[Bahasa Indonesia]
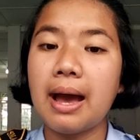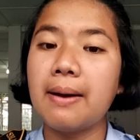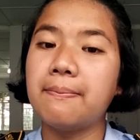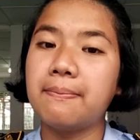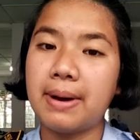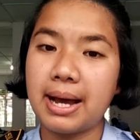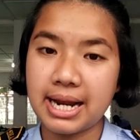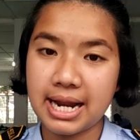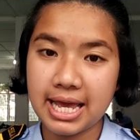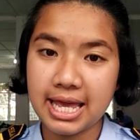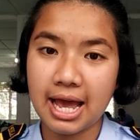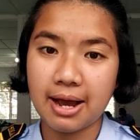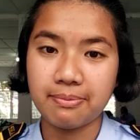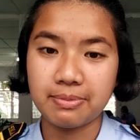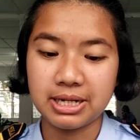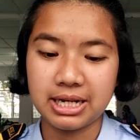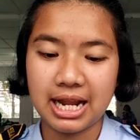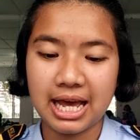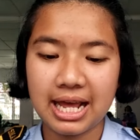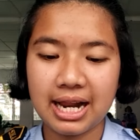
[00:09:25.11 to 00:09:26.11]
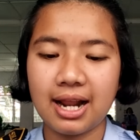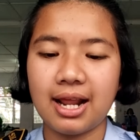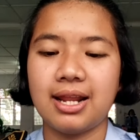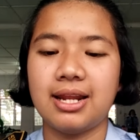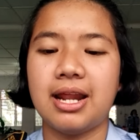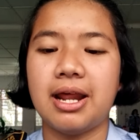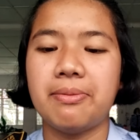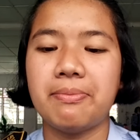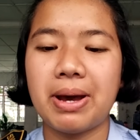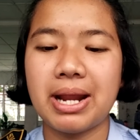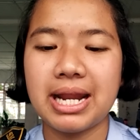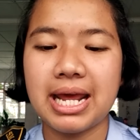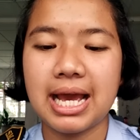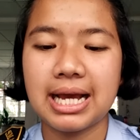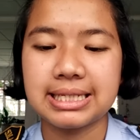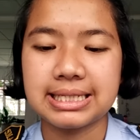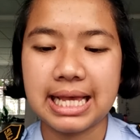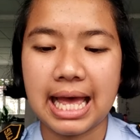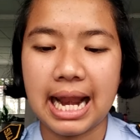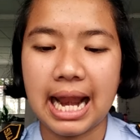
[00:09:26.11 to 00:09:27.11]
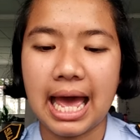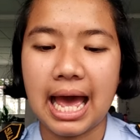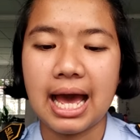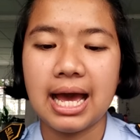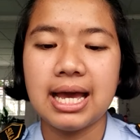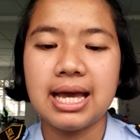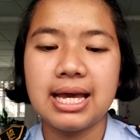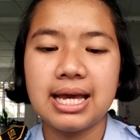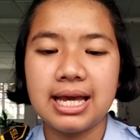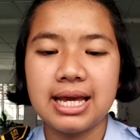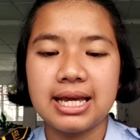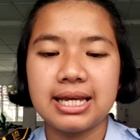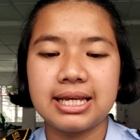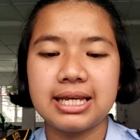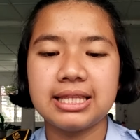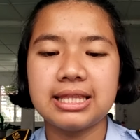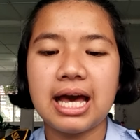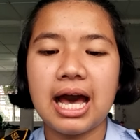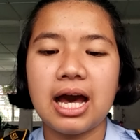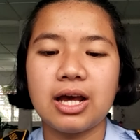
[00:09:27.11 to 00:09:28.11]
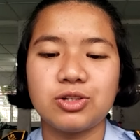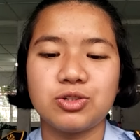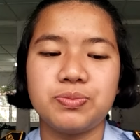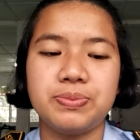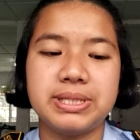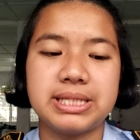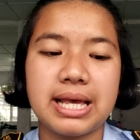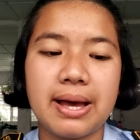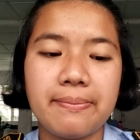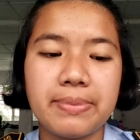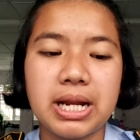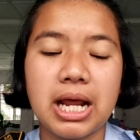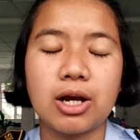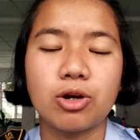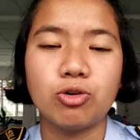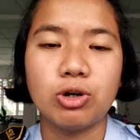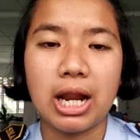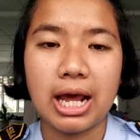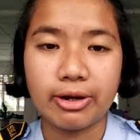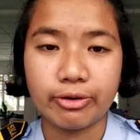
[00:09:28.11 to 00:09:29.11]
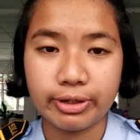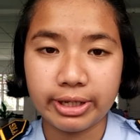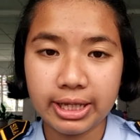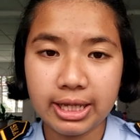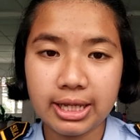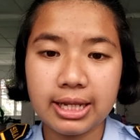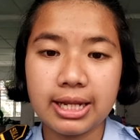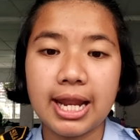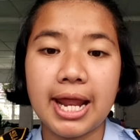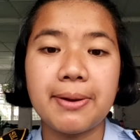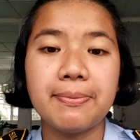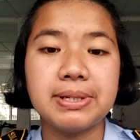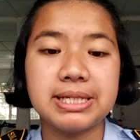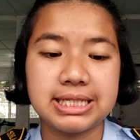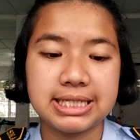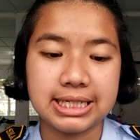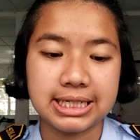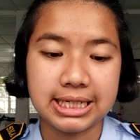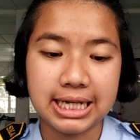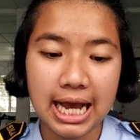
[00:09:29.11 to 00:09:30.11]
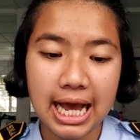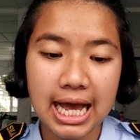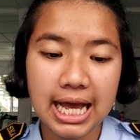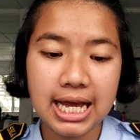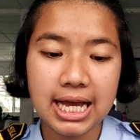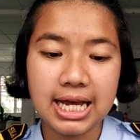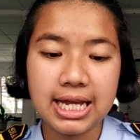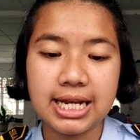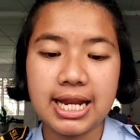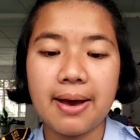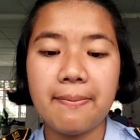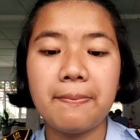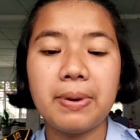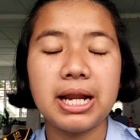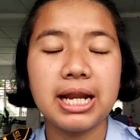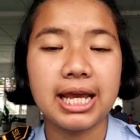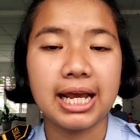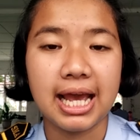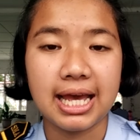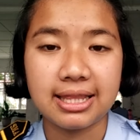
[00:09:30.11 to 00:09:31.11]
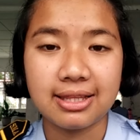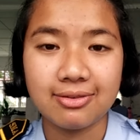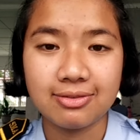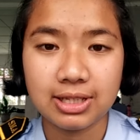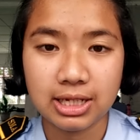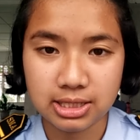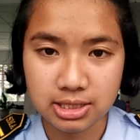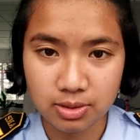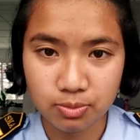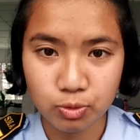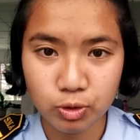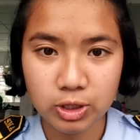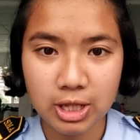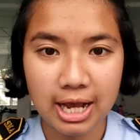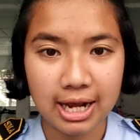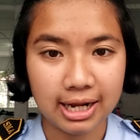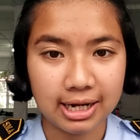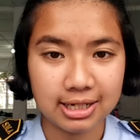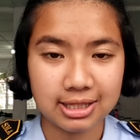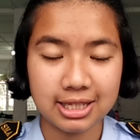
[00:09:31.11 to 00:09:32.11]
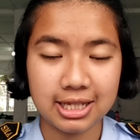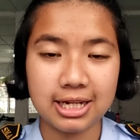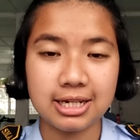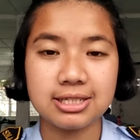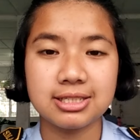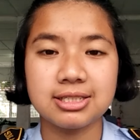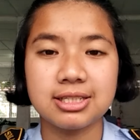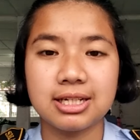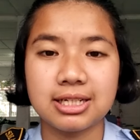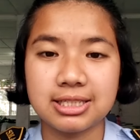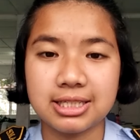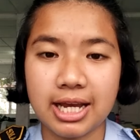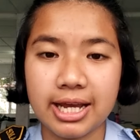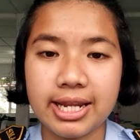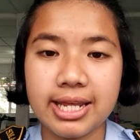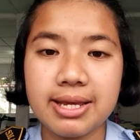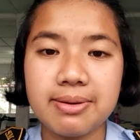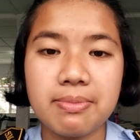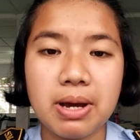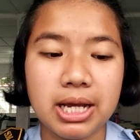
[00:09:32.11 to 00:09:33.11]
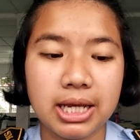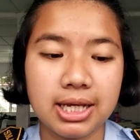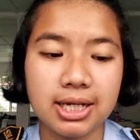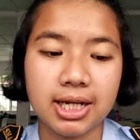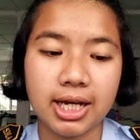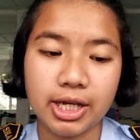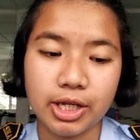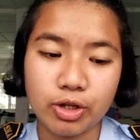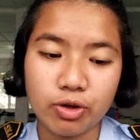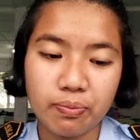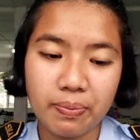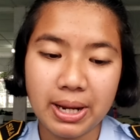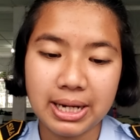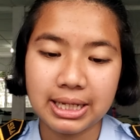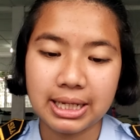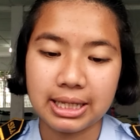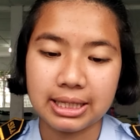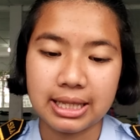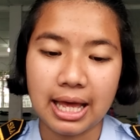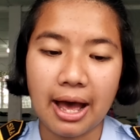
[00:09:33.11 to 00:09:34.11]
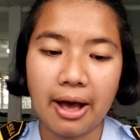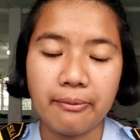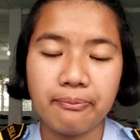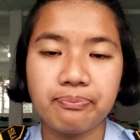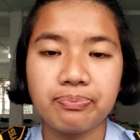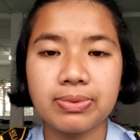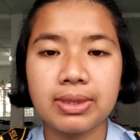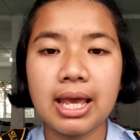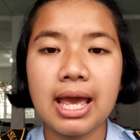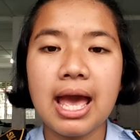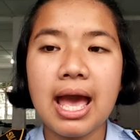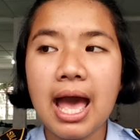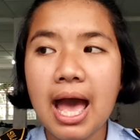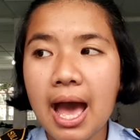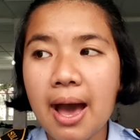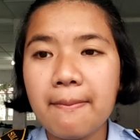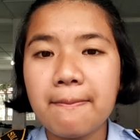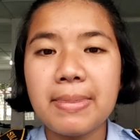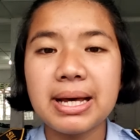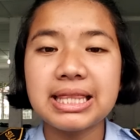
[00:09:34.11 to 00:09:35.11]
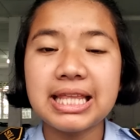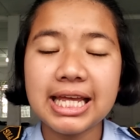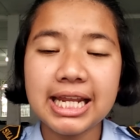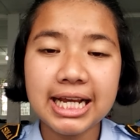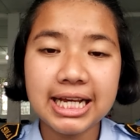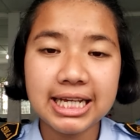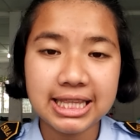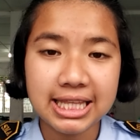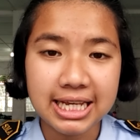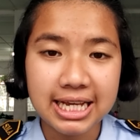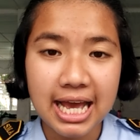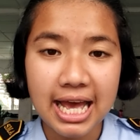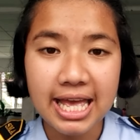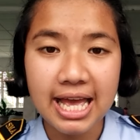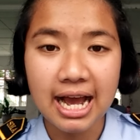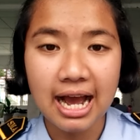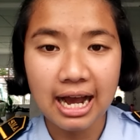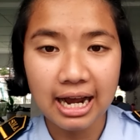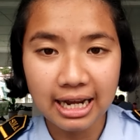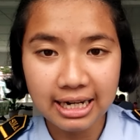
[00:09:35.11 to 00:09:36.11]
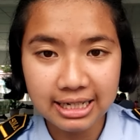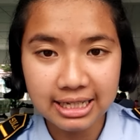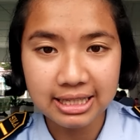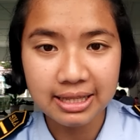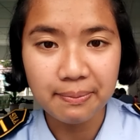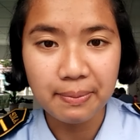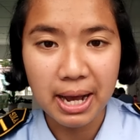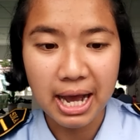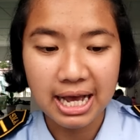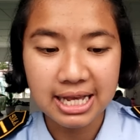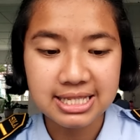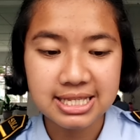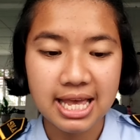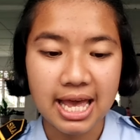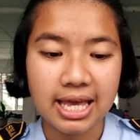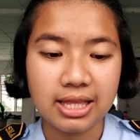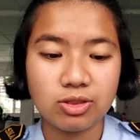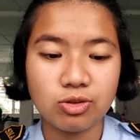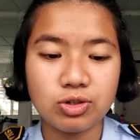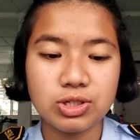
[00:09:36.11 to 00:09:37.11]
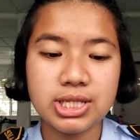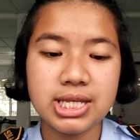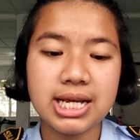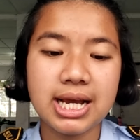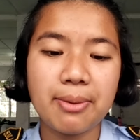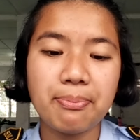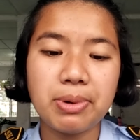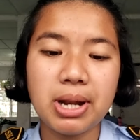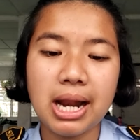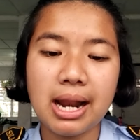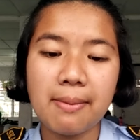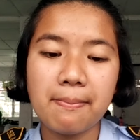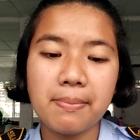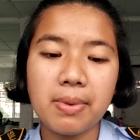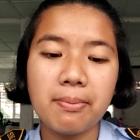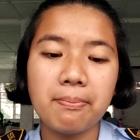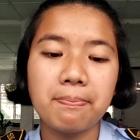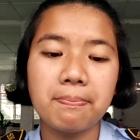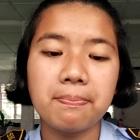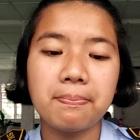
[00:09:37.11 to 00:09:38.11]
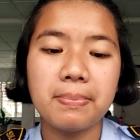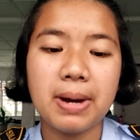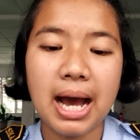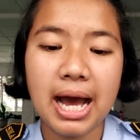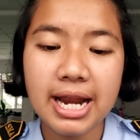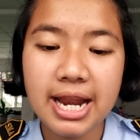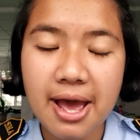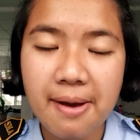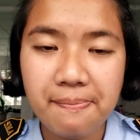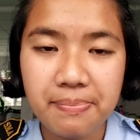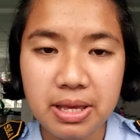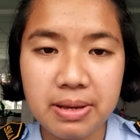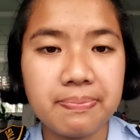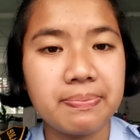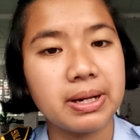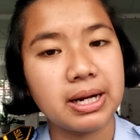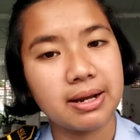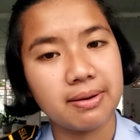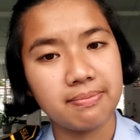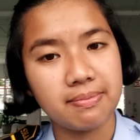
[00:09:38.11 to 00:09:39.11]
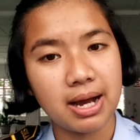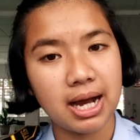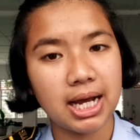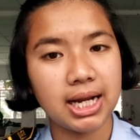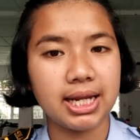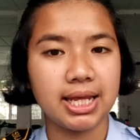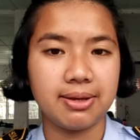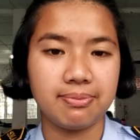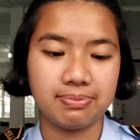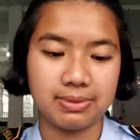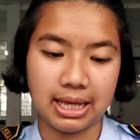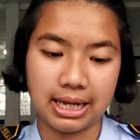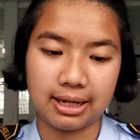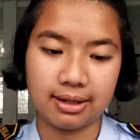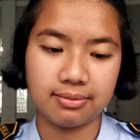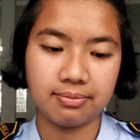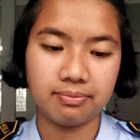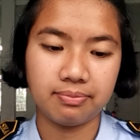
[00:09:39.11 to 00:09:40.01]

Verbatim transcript: Mana yang benar dan mana yang salah. Kita harus bisa menanggulangi dan mencegah dampak negatif tersebut agar tidak terjadi bagi kehidupan kita. Materi ketiga yang akan kita bahas yaitu sikap dalam menghadapi perkembangan iptek.